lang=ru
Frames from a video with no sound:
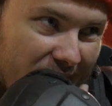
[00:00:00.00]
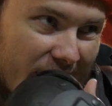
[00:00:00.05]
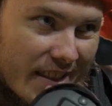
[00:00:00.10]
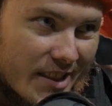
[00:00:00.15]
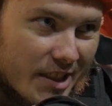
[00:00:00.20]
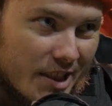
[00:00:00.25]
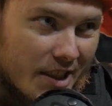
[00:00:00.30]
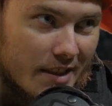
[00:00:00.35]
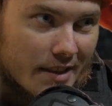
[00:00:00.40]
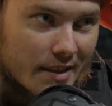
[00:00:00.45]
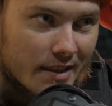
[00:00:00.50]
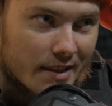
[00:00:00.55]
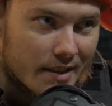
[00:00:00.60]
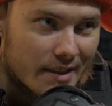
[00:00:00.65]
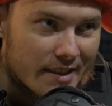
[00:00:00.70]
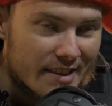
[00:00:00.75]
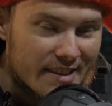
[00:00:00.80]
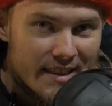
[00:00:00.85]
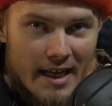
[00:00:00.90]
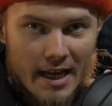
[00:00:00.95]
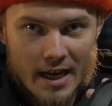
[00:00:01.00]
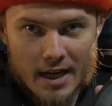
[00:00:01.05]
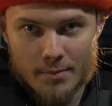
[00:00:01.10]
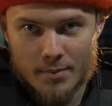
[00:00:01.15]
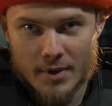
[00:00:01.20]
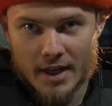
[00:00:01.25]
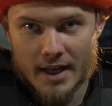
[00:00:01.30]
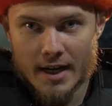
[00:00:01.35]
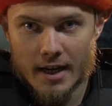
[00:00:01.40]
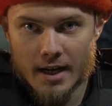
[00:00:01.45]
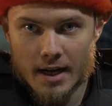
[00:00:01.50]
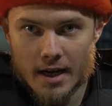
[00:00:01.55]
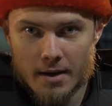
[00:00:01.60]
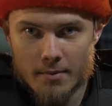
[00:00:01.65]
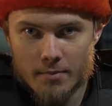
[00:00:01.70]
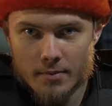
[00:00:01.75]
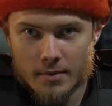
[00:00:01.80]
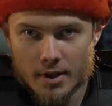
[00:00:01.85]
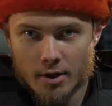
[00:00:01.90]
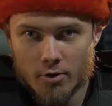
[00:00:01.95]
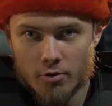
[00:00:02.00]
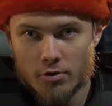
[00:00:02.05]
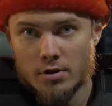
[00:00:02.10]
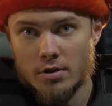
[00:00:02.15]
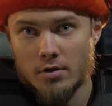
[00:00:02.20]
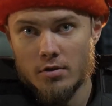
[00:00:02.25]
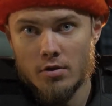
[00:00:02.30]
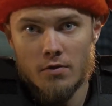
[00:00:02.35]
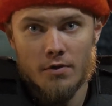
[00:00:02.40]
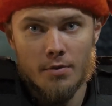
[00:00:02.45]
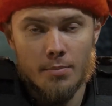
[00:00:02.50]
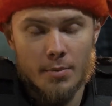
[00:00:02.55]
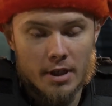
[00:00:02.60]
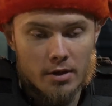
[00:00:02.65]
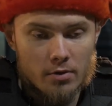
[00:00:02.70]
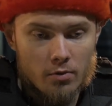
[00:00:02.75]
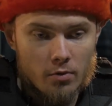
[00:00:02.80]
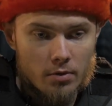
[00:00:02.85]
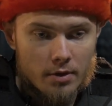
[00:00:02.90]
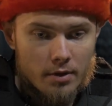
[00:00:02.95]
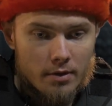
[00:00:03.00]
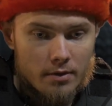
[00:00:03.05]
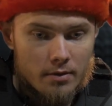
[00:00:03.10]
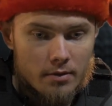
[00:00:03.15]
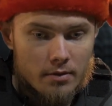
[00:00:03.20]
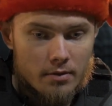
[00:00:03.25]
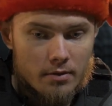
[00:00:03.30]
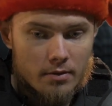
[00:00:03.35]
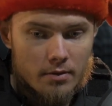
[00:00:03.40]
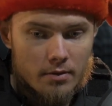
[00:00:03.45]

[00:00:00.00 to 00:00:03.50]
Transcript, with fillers: предложить старым игрокам какой-то новый продукт.